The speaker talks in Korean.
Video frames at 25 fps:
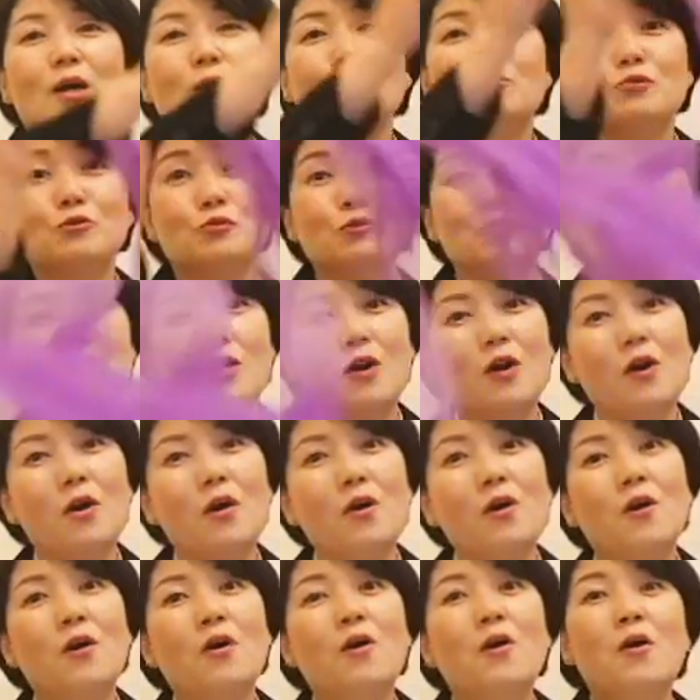
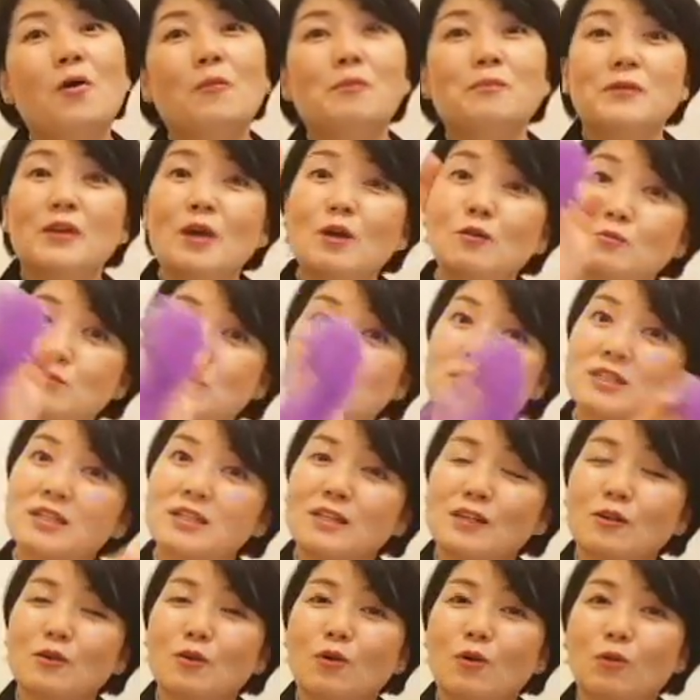부드럽게
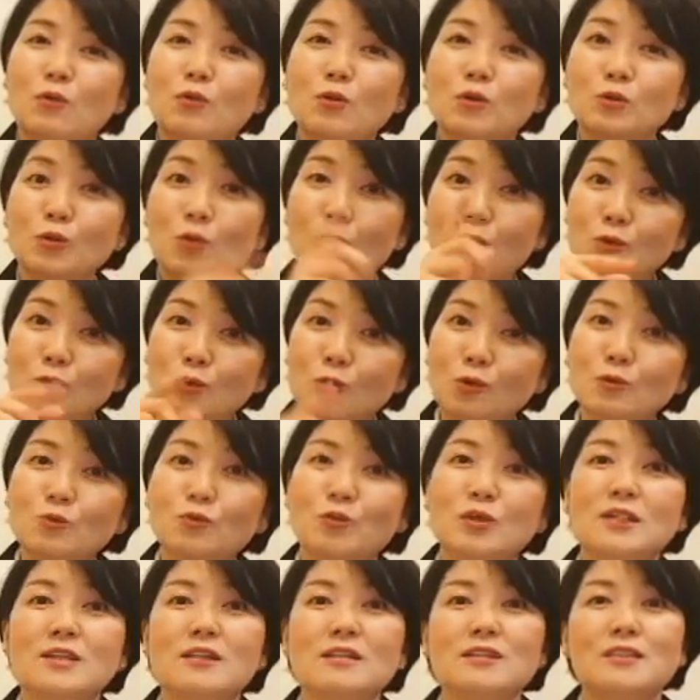움직일 거고 통통
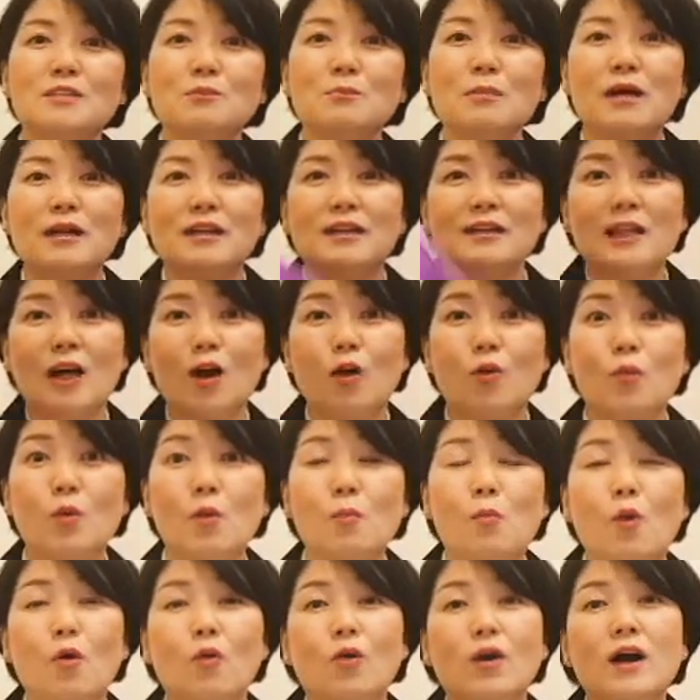튀는 음악이 나오면
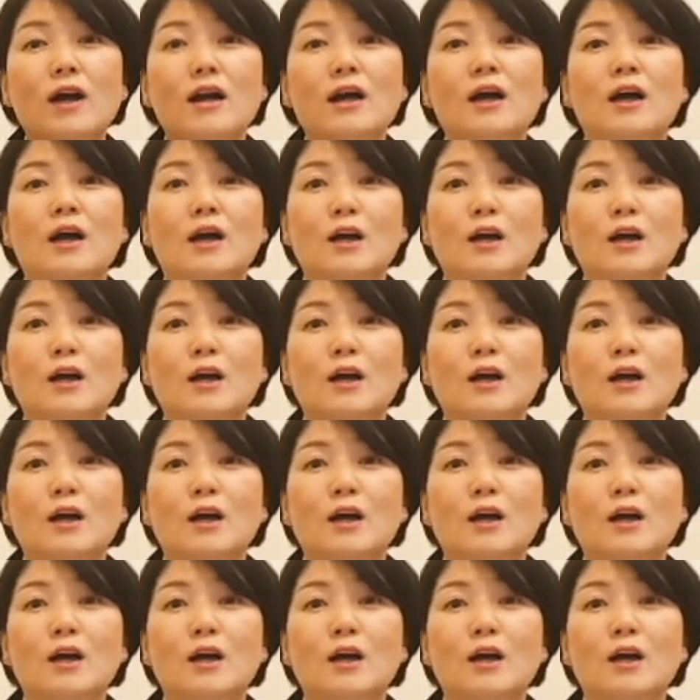뭔가